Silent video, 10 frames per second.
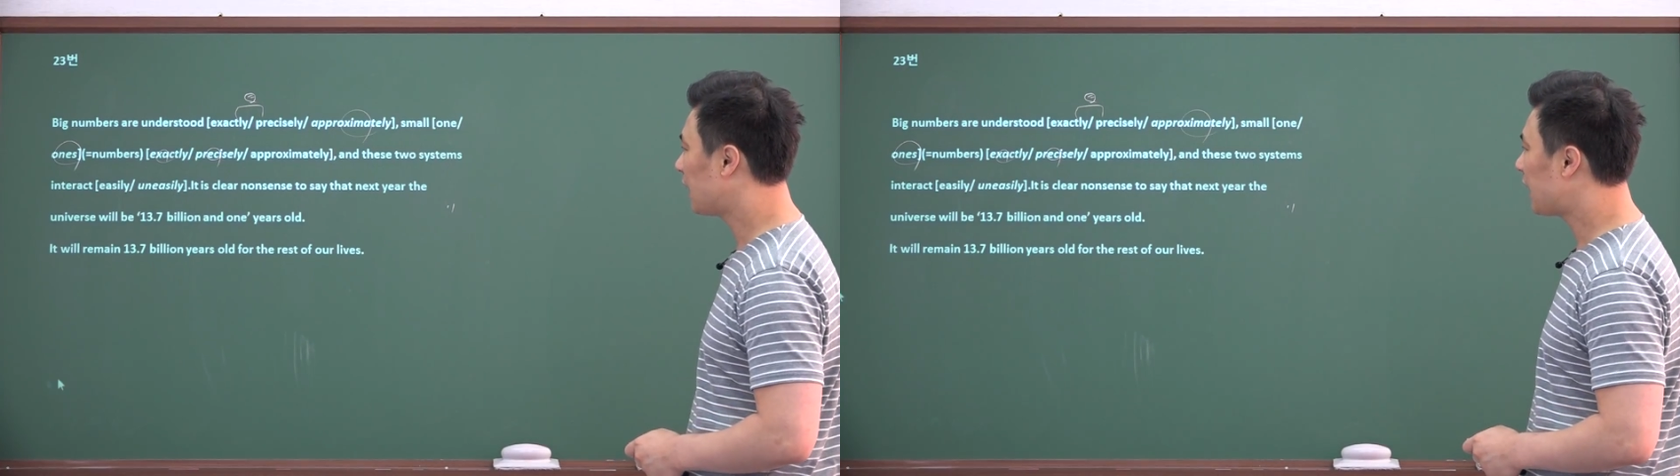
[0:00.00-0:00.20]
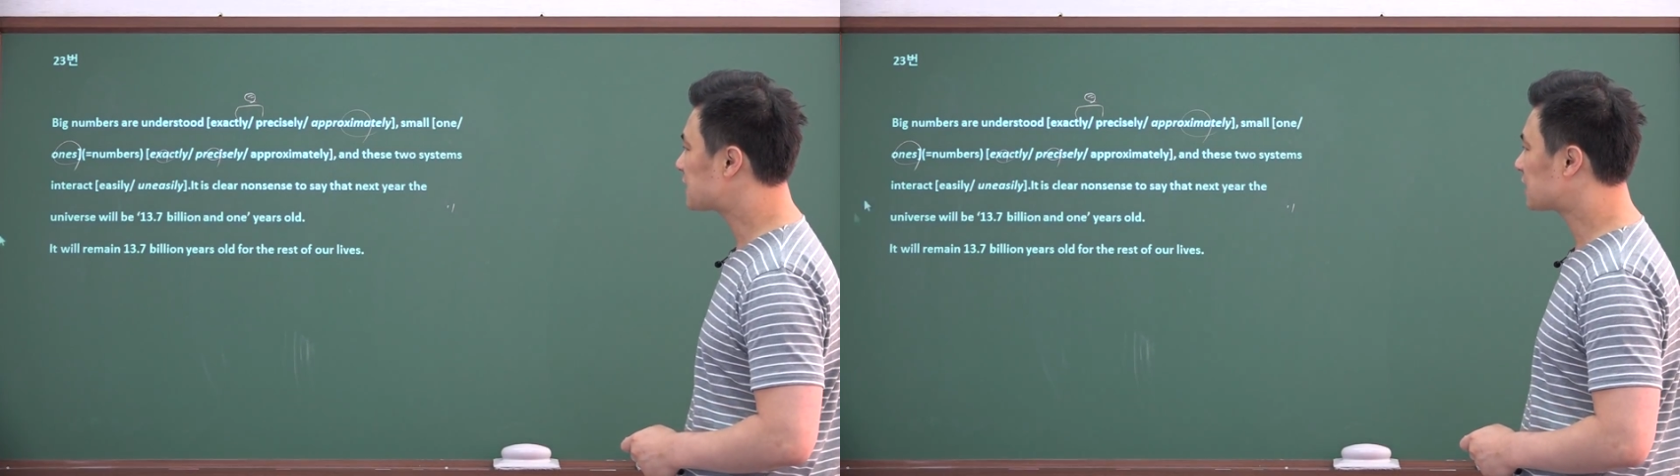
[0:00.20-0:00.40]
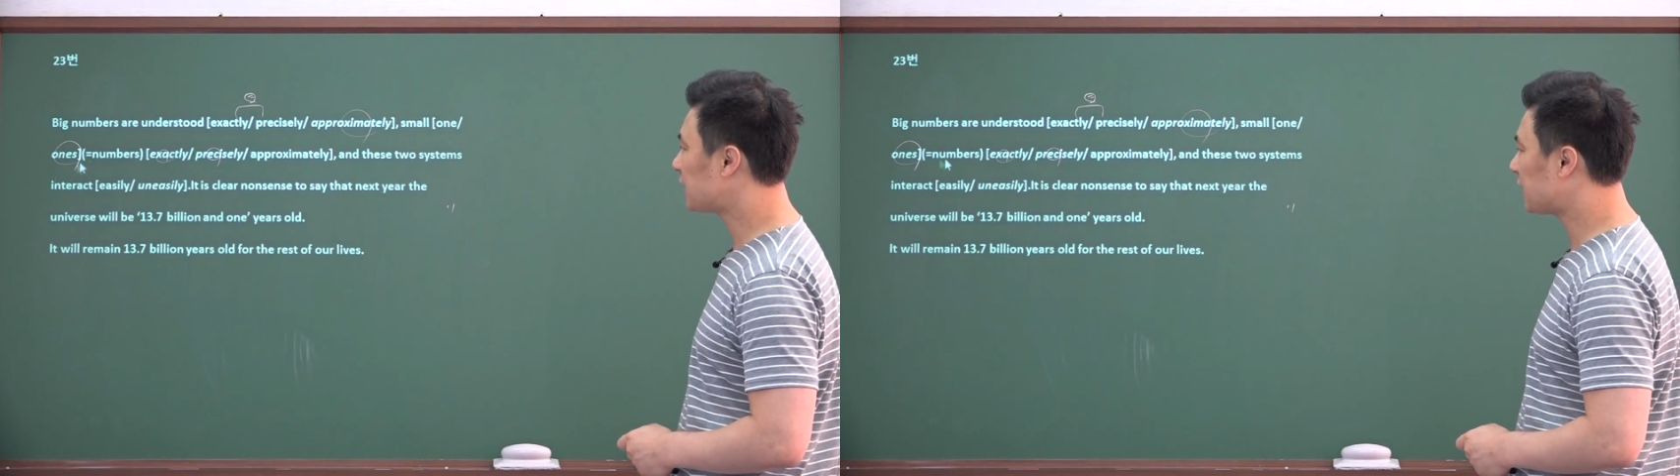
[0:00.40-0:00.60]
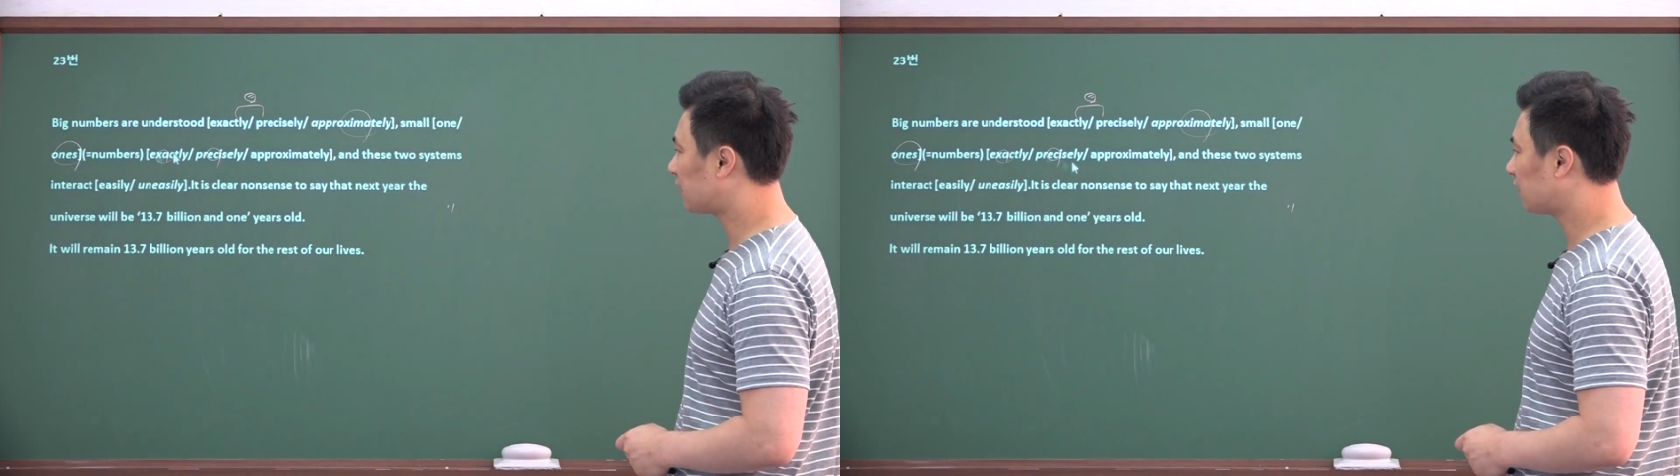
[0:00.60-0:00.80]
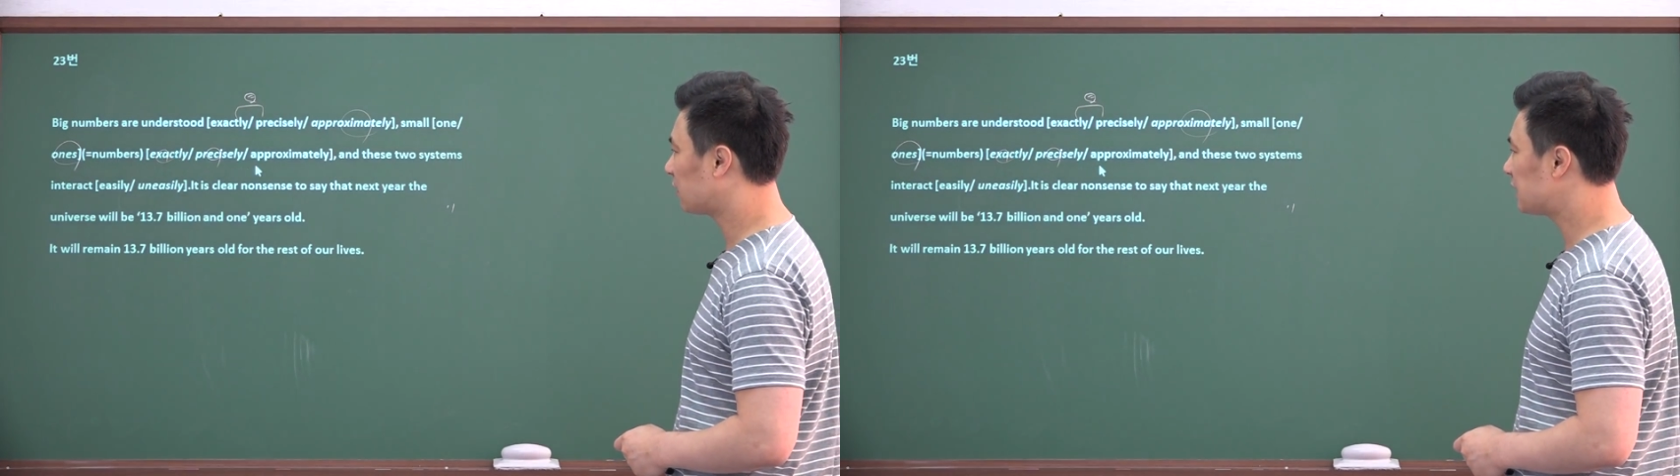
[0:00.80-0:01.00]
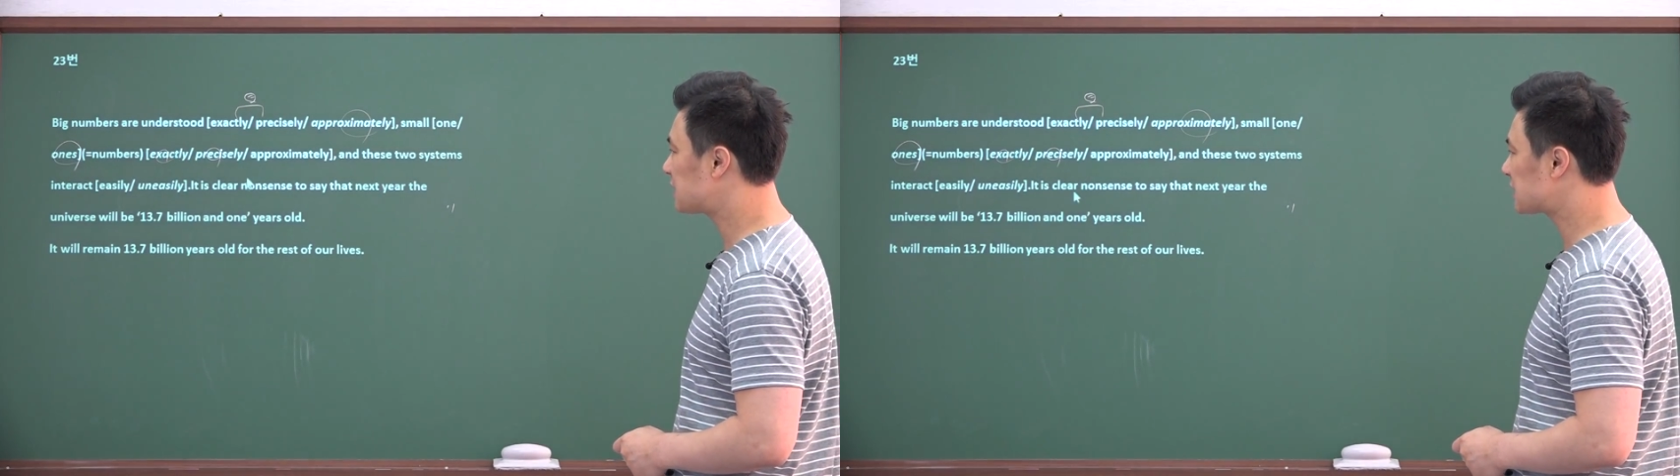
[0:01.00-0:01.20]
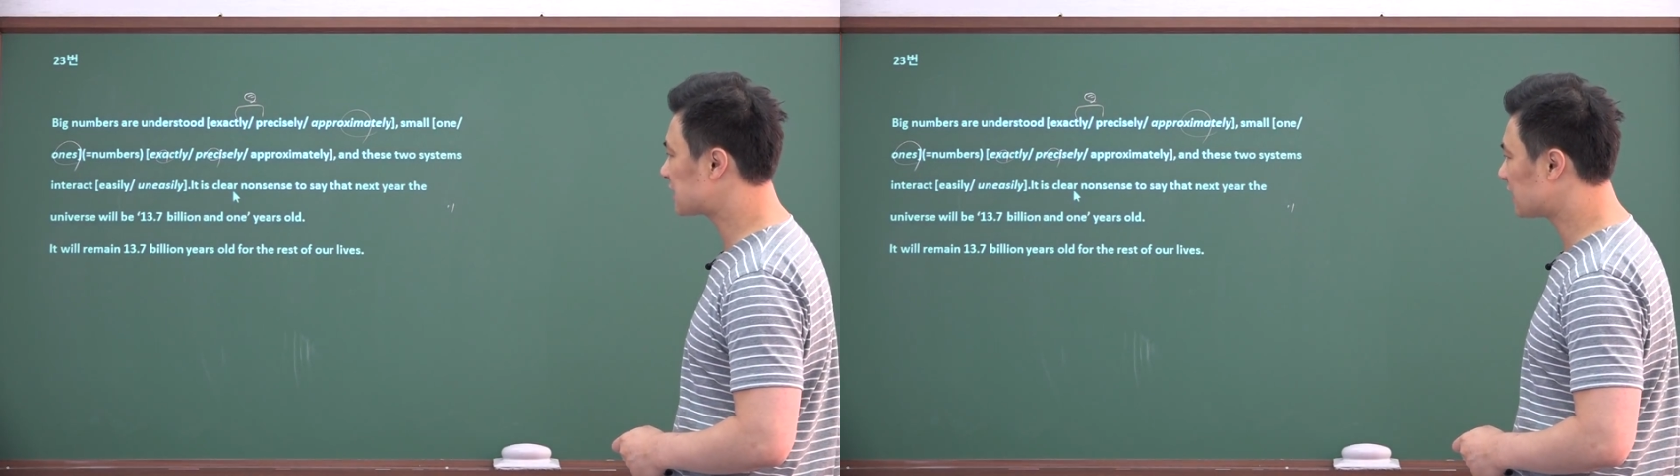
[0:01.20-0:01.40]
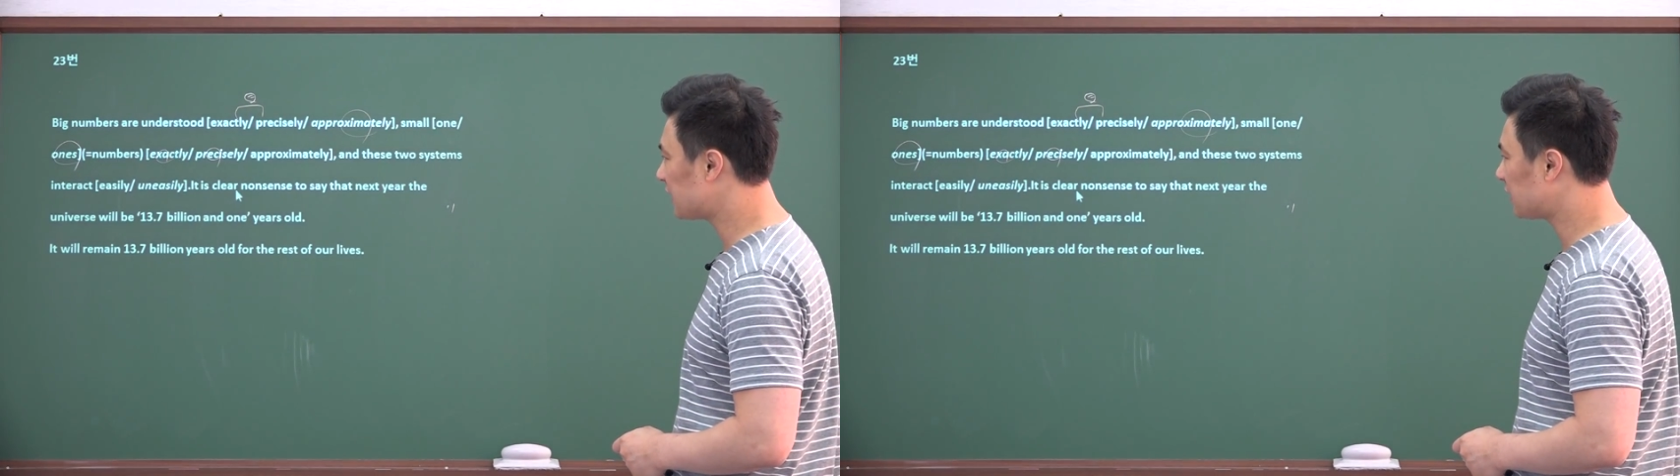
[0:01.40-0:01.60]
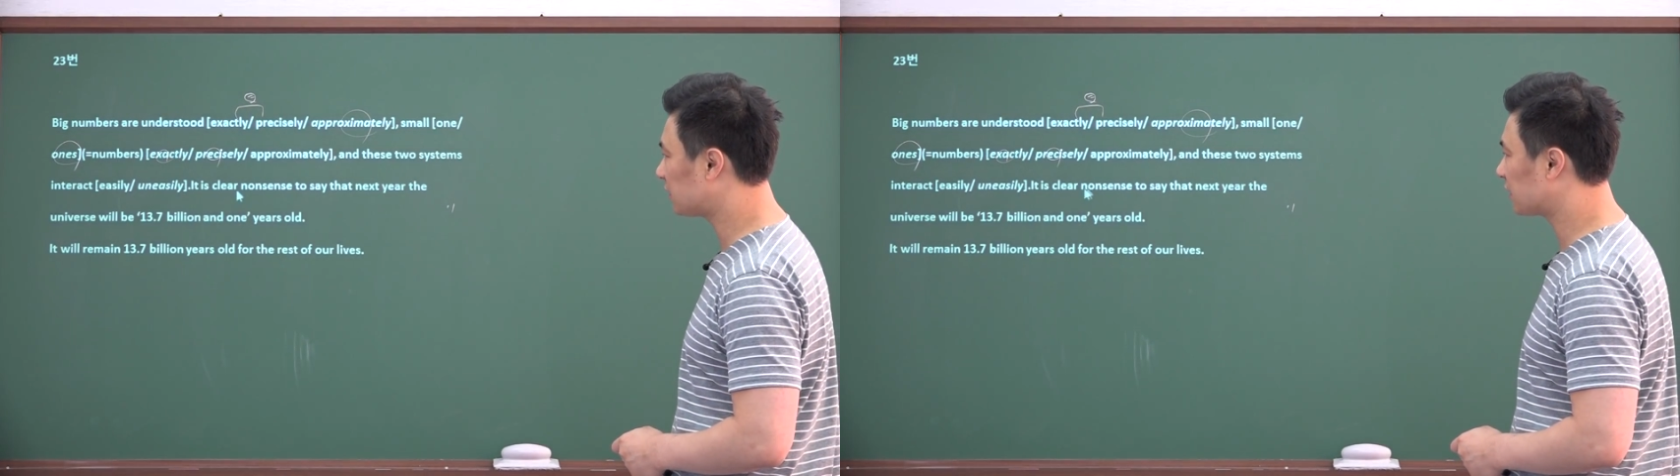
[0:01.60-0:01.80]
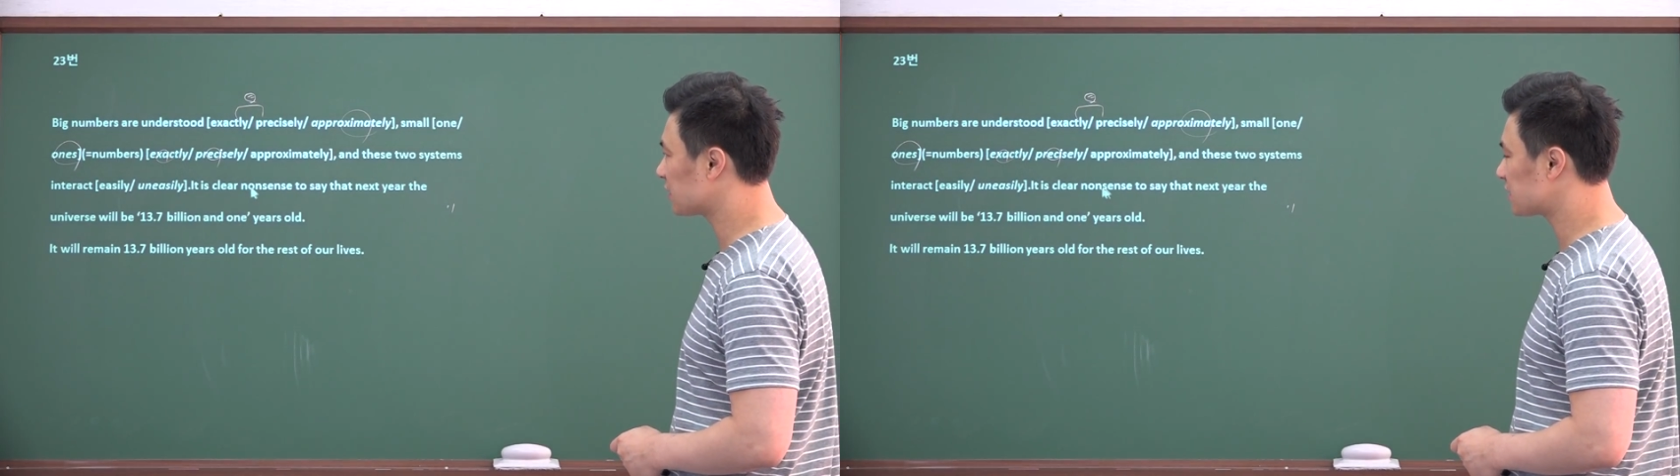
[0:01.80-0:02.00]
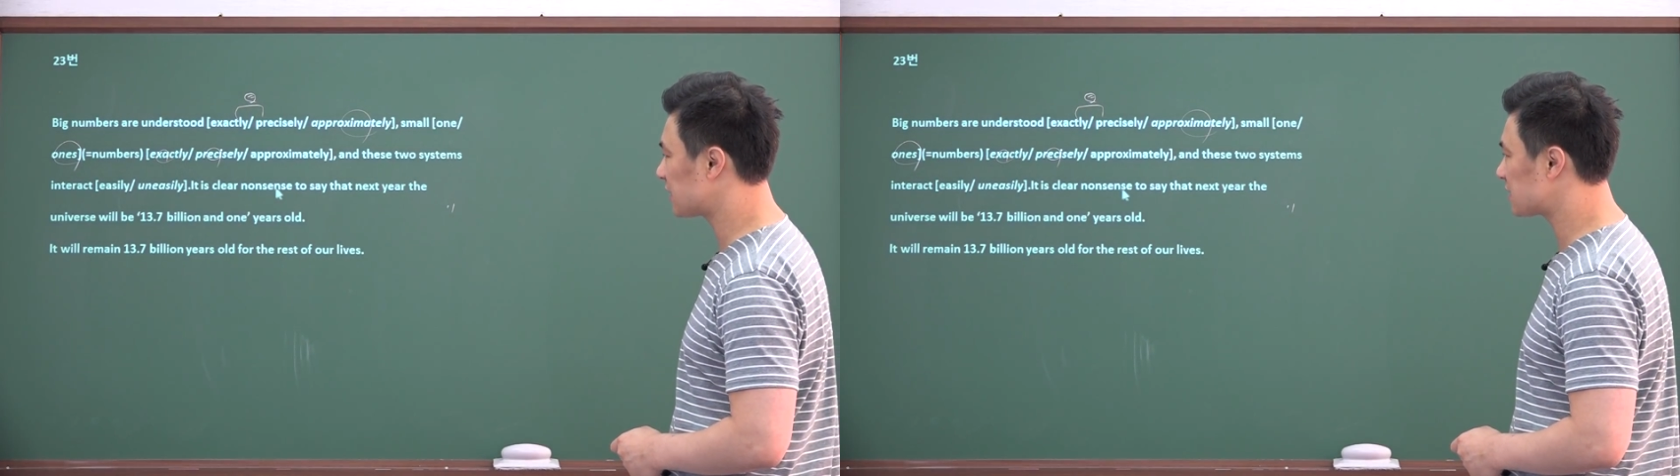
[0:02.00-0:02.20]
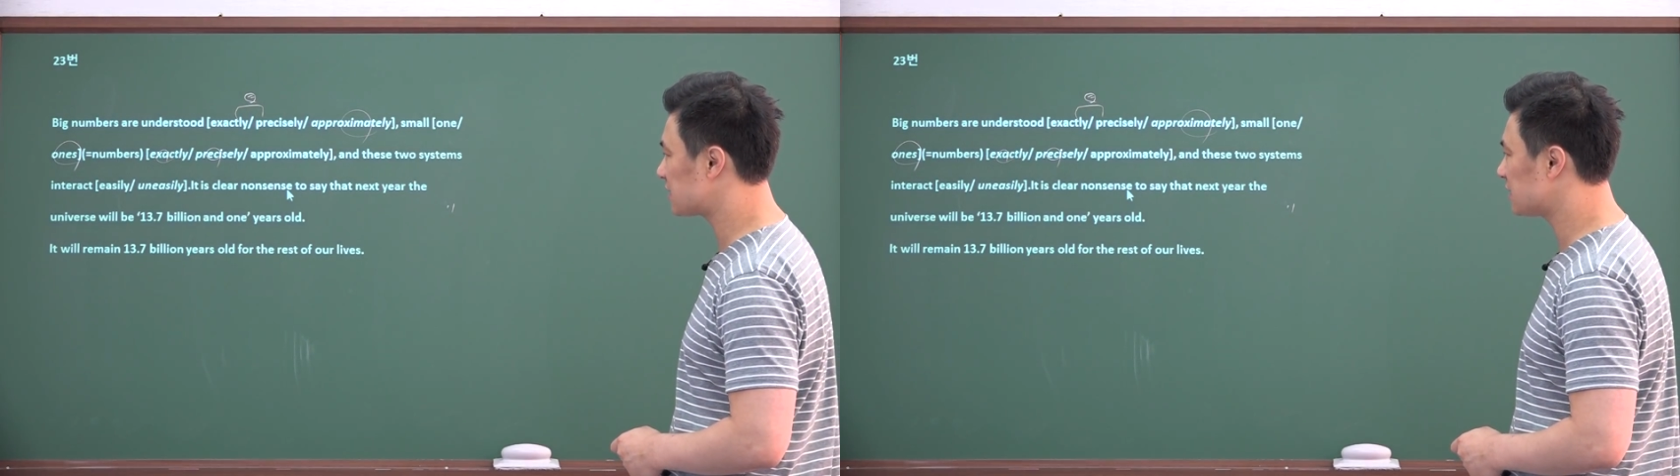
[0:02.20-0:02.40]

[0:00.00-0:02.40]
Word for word: It's clear, it's clear nonsense.